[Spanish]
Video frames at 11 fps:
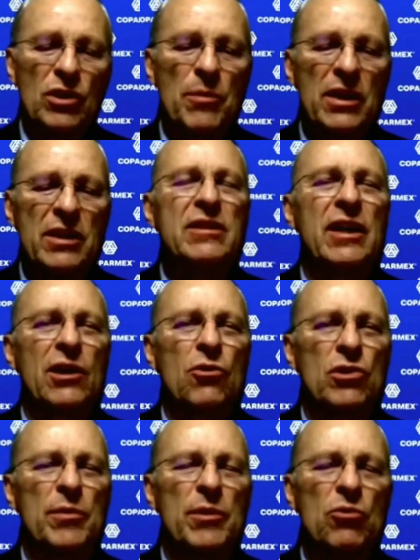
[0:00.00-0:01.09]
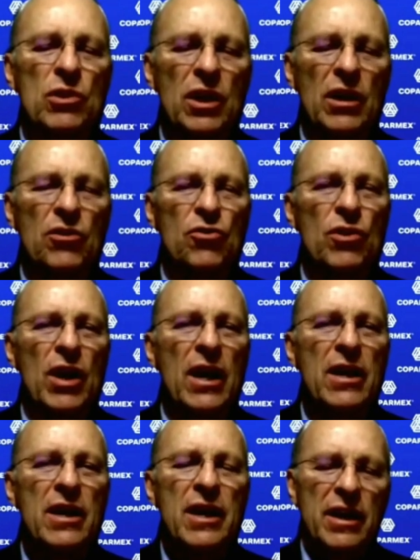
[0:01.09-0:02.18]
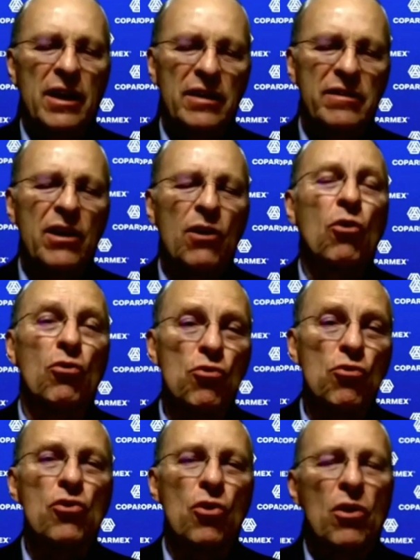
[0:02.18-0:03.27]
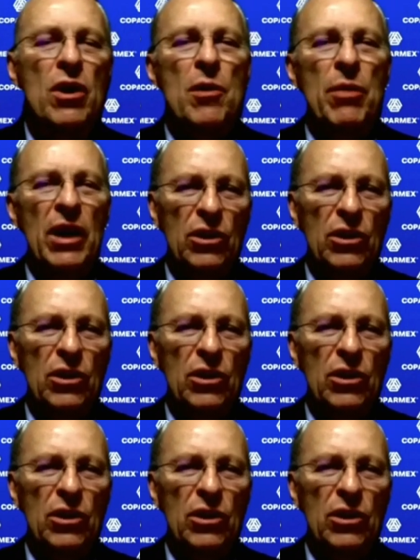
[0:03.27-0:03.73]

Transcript: sino también este reconocimiento internacional es de orgullo